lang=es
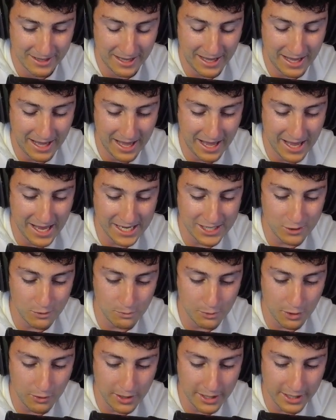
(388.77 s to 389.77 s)
Eh, es un
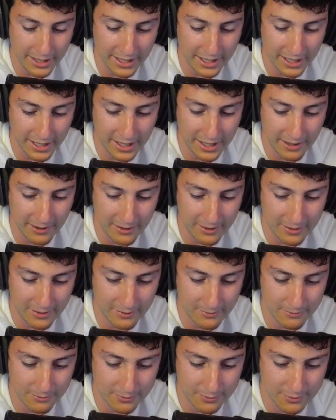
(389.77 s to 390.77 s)
brawler que
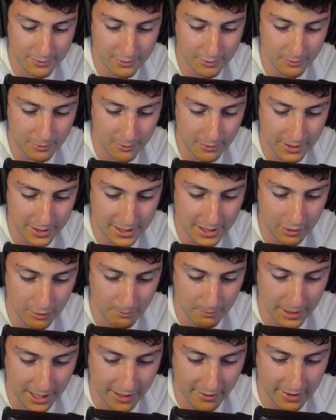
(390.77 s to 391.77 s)
supongo que sea
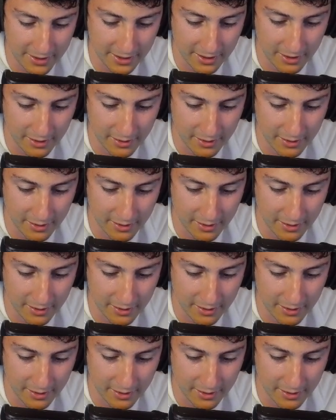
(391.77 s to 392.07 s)
complicadete.